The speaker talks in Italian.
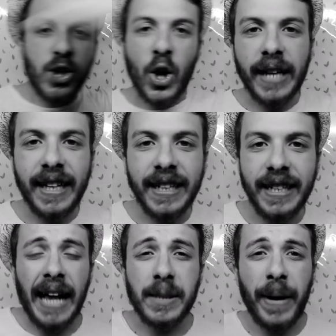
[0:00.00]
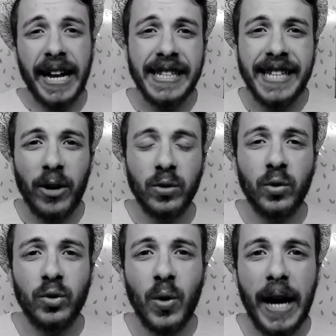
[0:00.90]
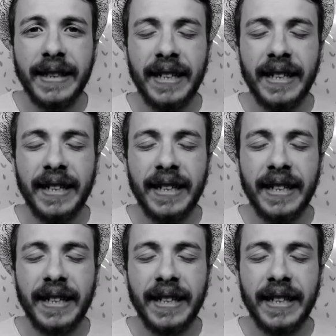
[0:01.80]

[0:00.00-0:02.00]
Jonathan Inip a sparare a zero su tutti quanti.